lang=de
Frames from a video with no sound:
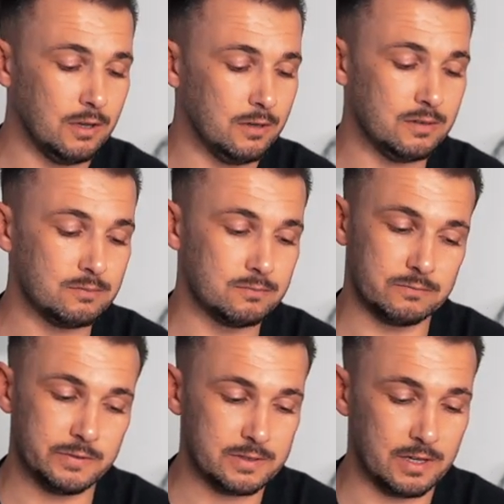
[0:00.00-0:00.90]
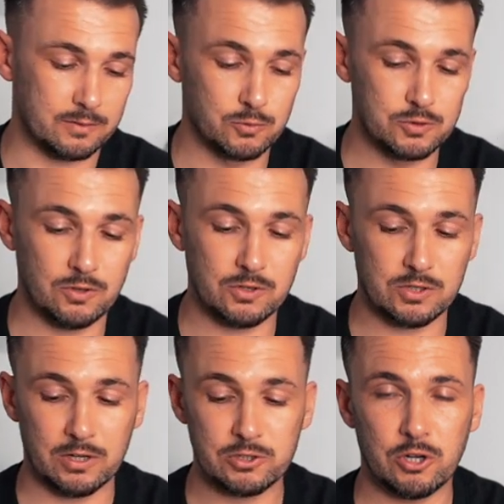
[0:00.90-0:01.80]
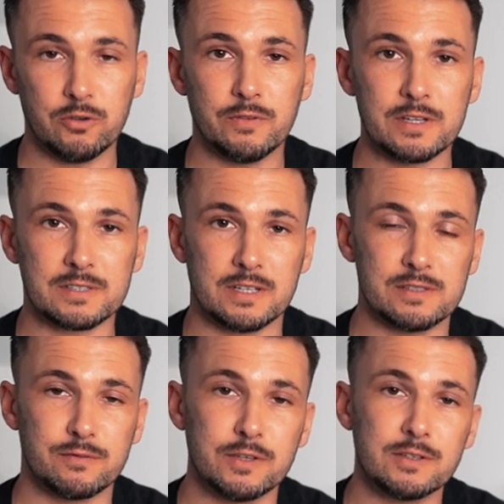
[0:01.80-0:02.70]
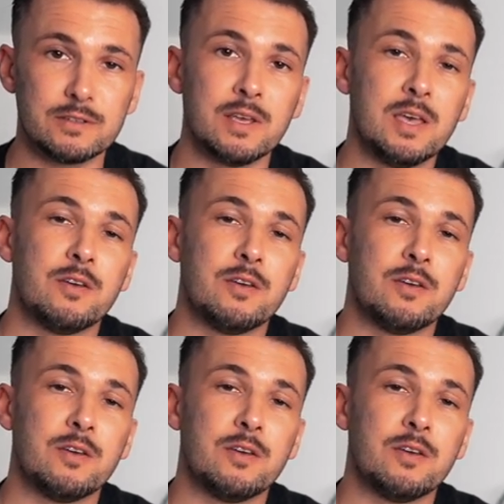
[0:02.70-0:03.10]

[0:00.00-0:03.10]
Ähm, wie gesagt, müsst ihr euch anschauen, wie das Ganze fittet.